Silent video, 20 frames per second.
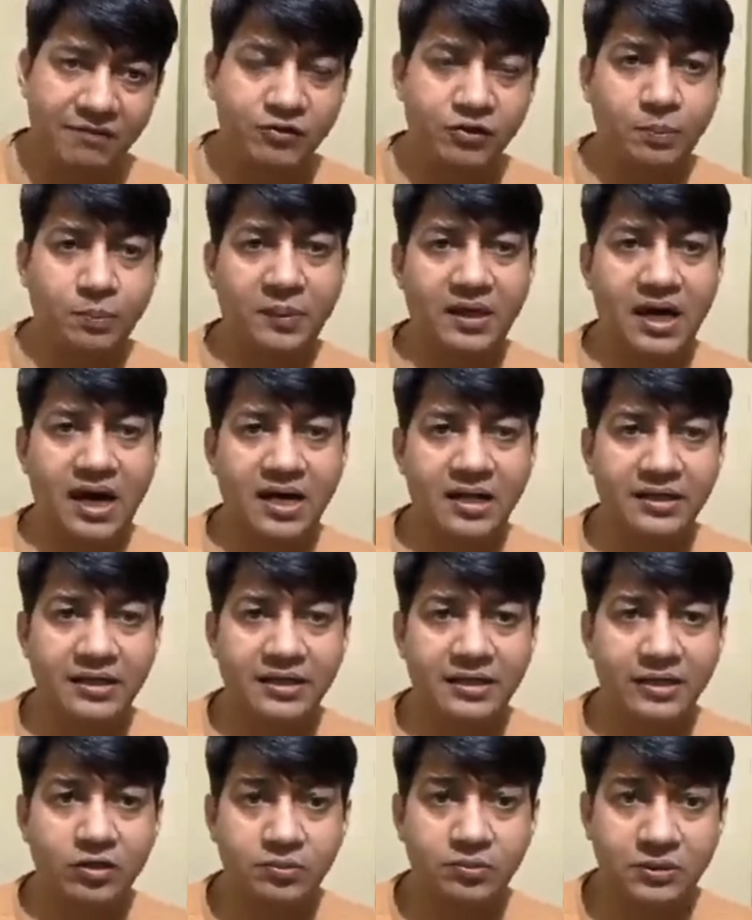बैकफुट पर
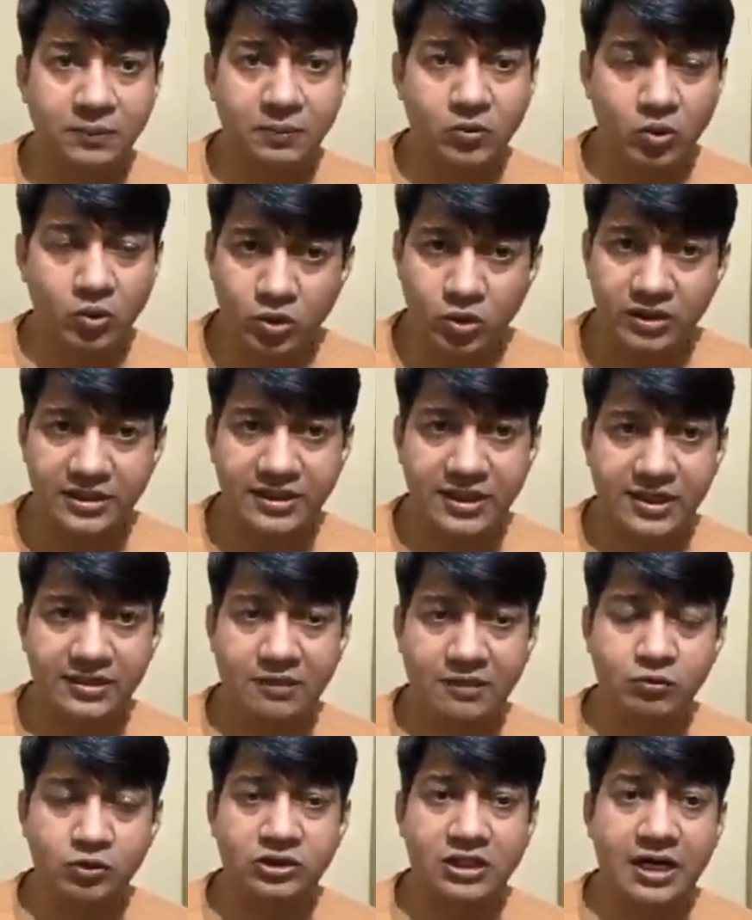आकर के सबको रोक दिया
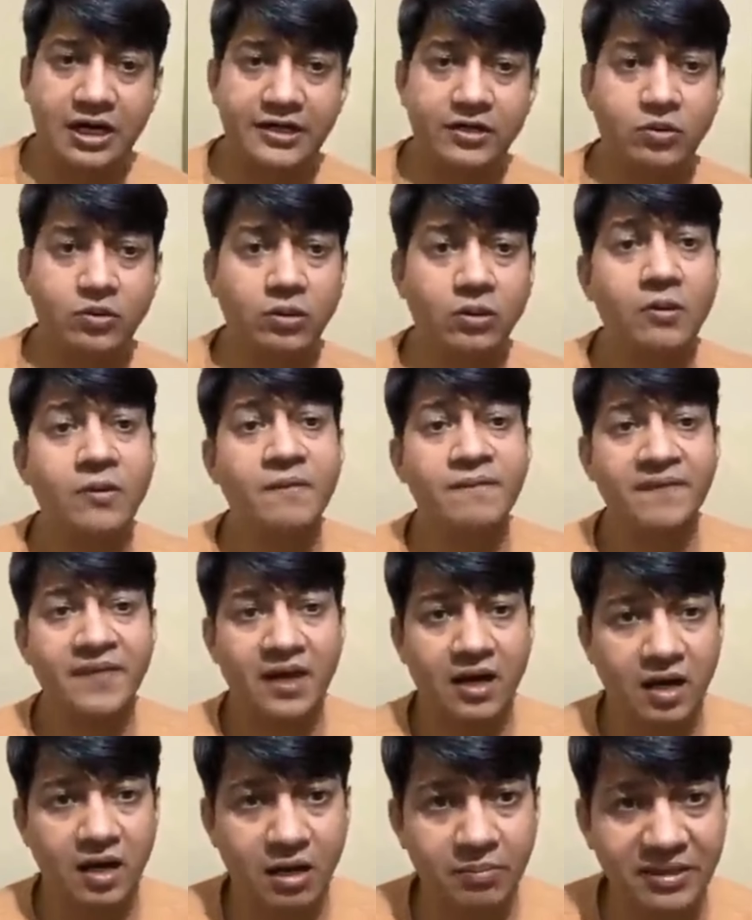था वो सारी को
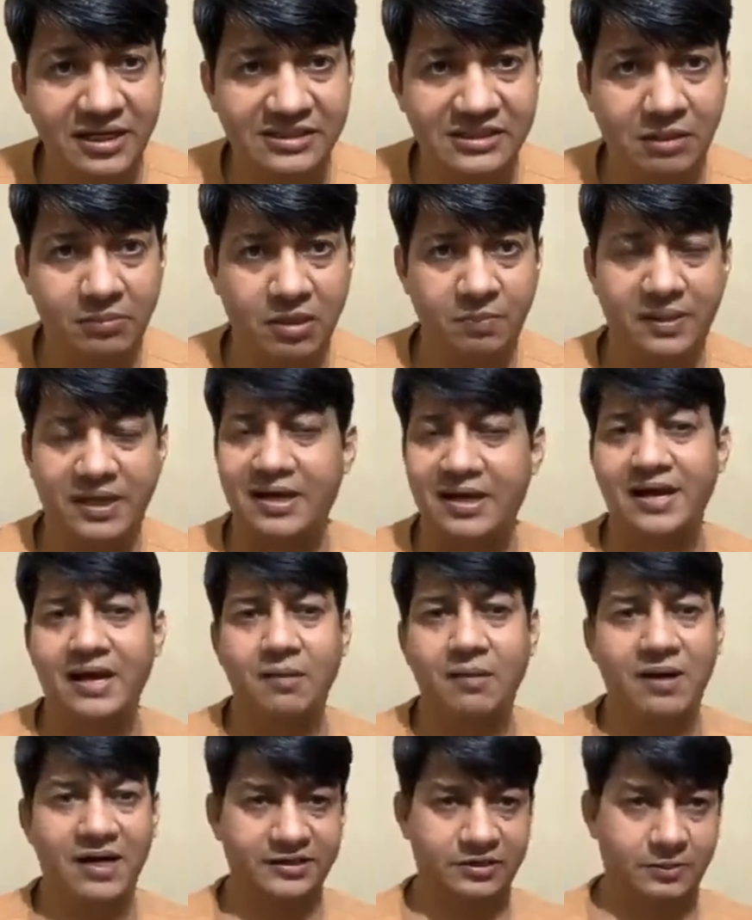अमली जामा
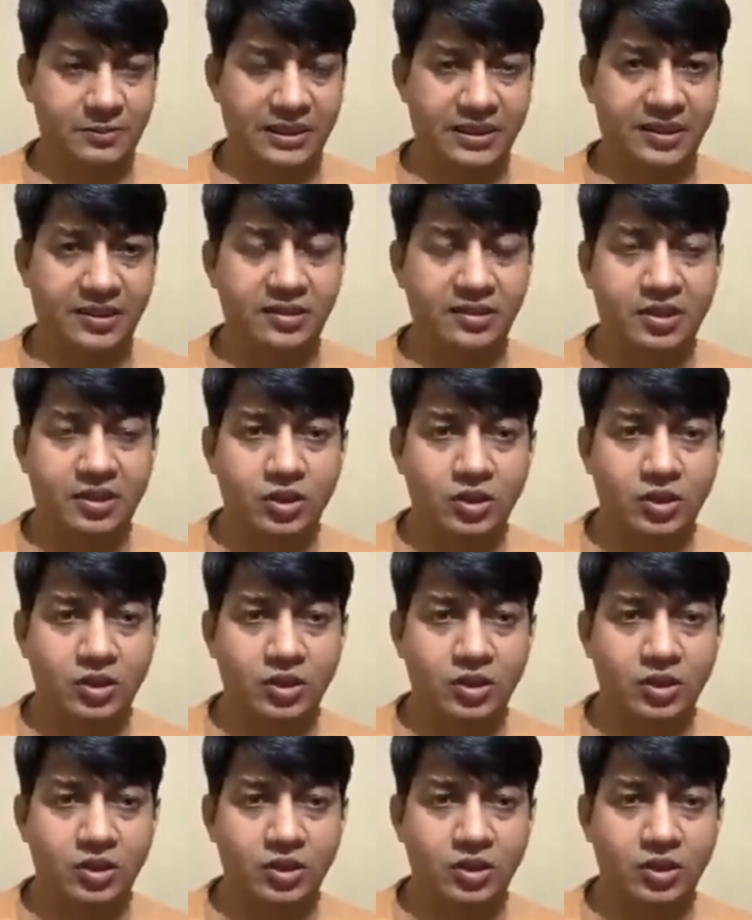पहनाया भाजपा ने